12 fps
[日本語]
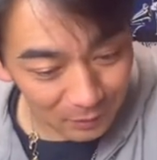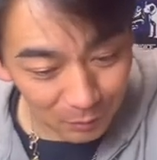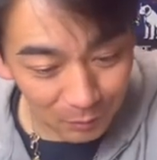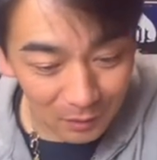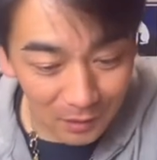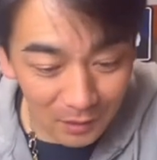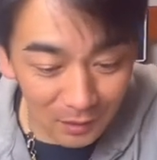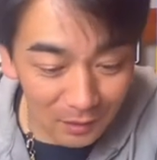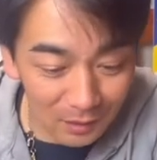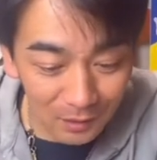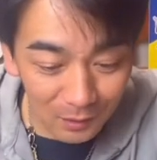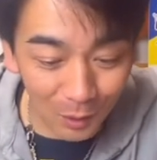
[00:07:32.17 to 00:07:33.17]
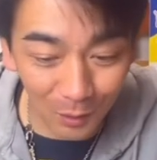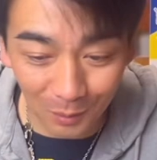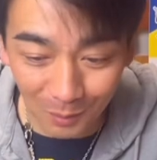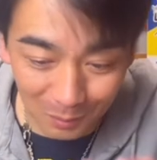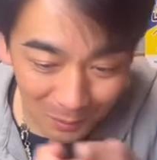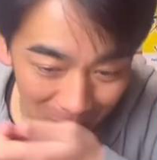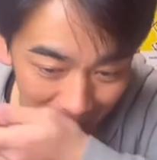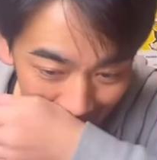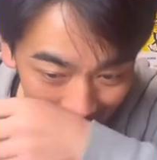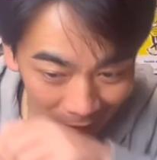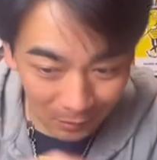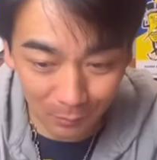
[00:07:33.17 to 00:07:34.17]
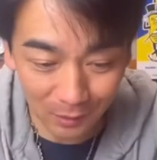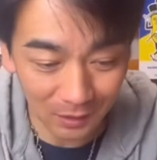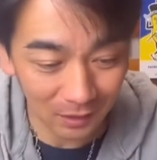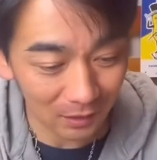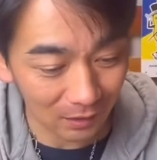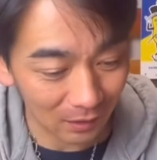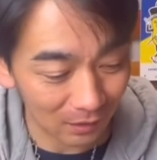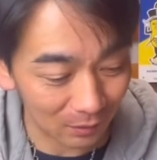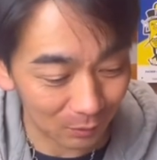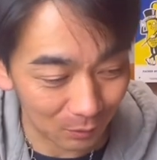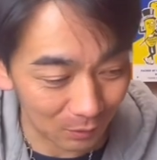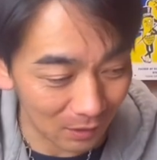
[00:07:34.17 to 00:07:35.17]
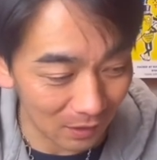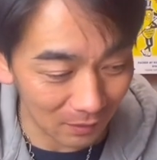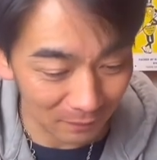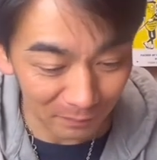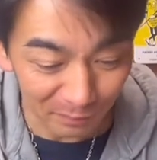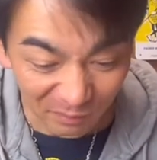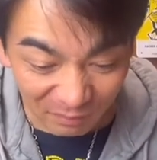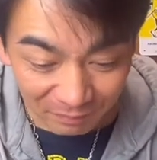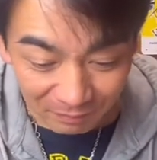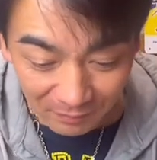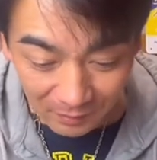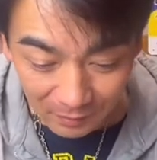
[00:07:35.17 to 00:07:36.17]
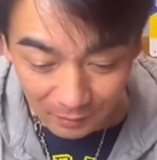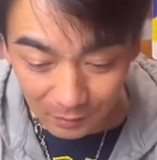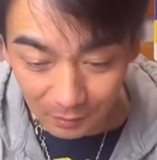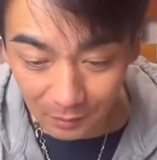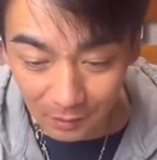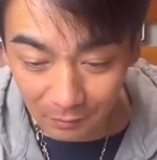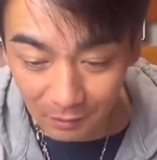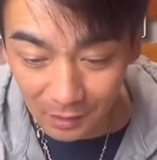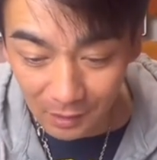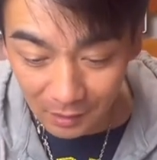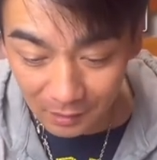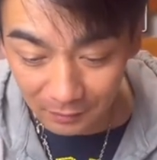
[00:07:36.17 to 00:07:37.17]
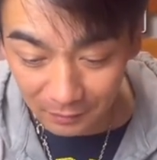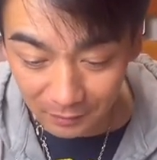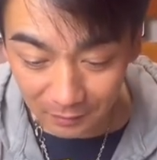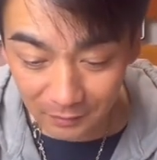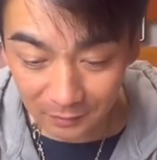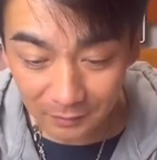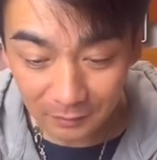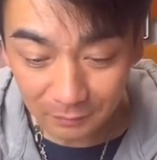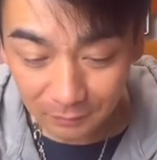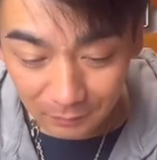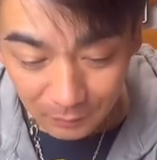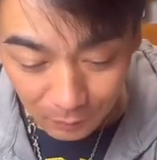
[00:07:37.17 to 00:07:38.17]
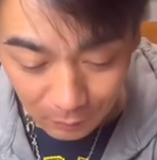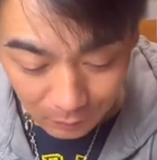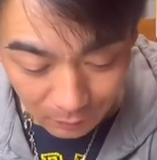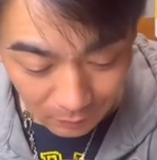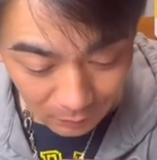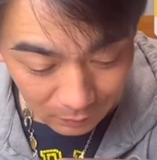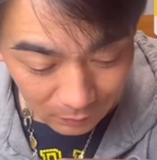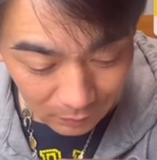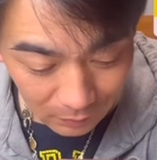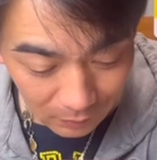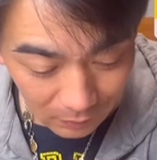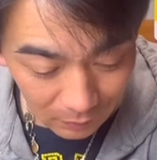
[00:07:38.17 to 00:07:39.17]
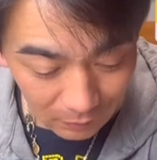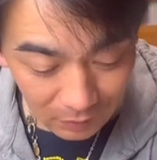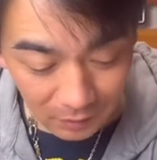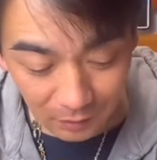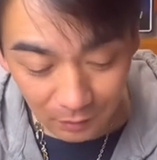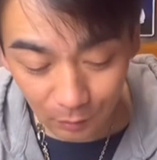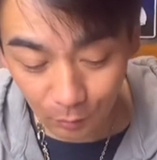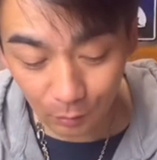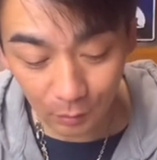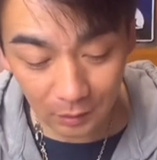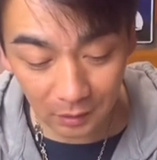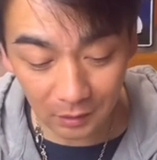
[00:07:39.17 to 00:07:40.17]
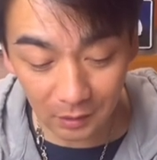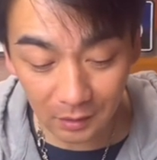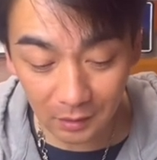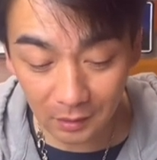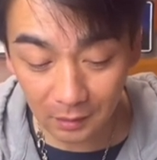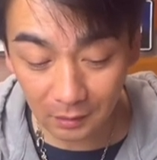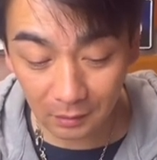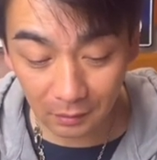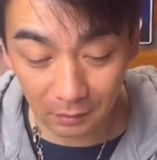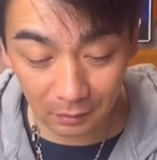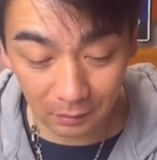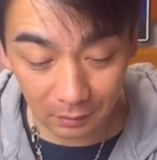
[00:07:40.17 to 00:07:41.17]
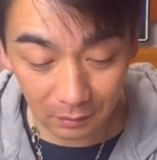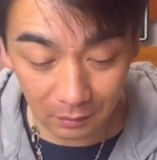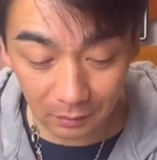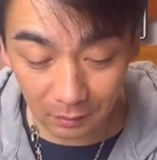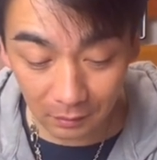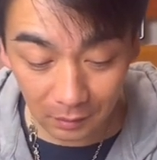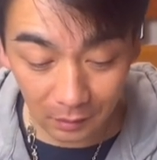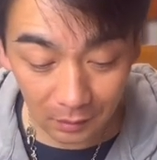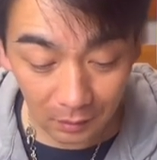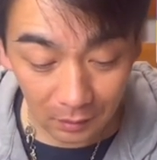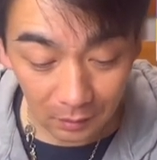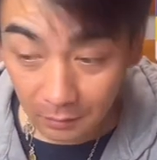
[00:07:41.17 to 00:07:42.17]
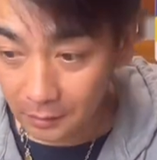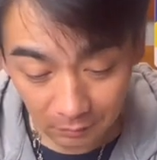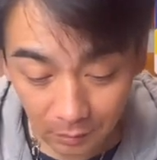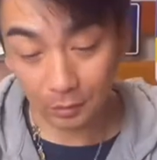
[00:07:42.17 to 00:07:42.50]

と、で、腰部ができましたので、次は、うんと、足、両足です。はーい。